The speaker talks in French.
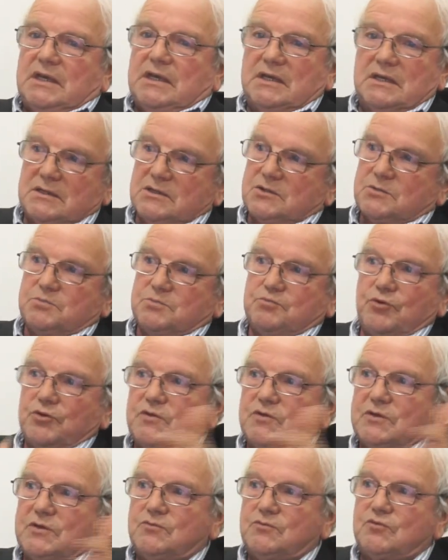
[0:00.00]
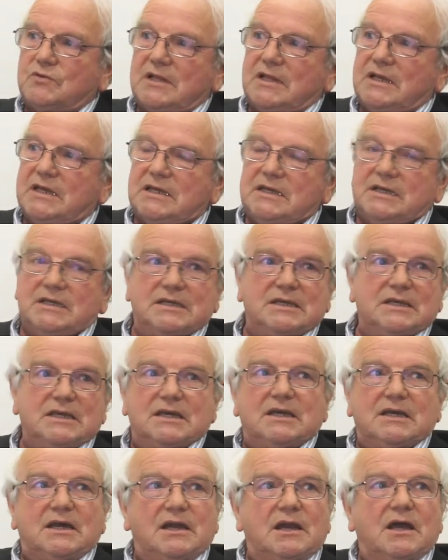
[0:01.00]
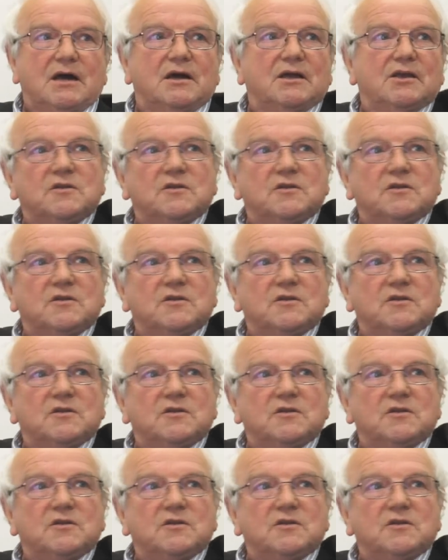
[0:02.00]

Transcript: Et je pourrais donner toutes les... Là, il y a un